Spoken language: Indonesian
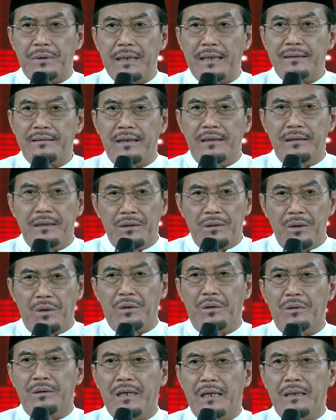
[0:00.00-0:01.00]
asal
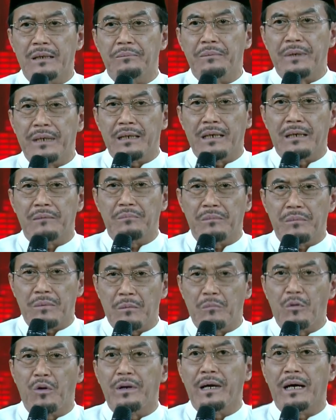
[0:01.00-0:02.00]
didorong dengan diberikan
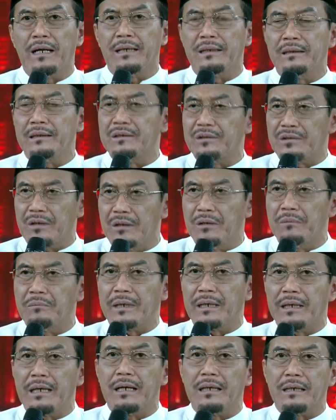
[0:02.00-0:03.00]
permodalan, insya Allah
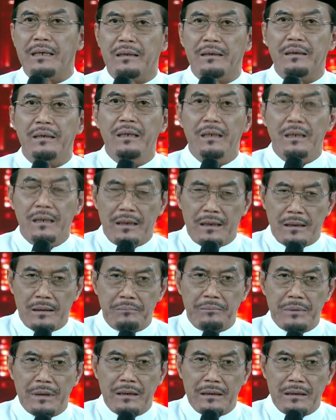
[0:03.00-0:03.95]
mereka akan Eh,